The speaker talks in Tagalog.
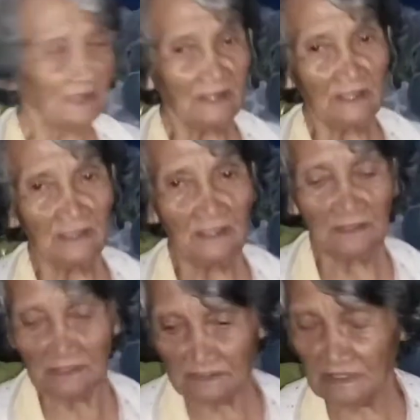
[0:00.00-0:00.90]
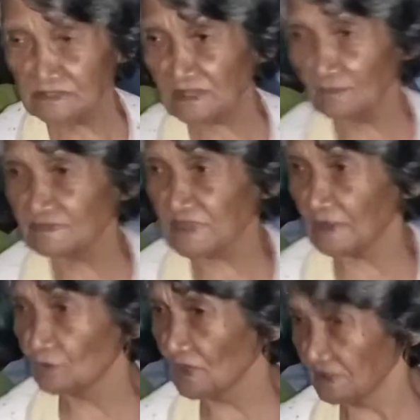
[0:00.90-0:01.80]
Para hindi na sila
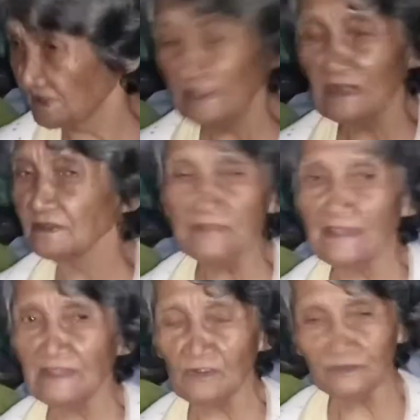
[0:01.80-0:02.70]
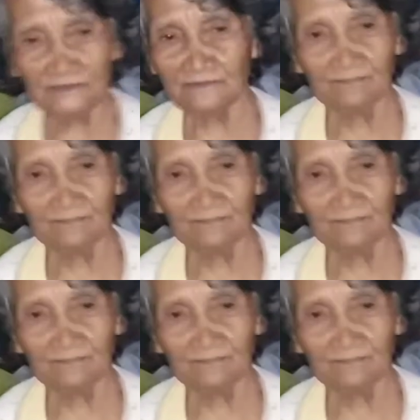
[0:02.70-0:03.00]
masyadong, hindi na dadakot.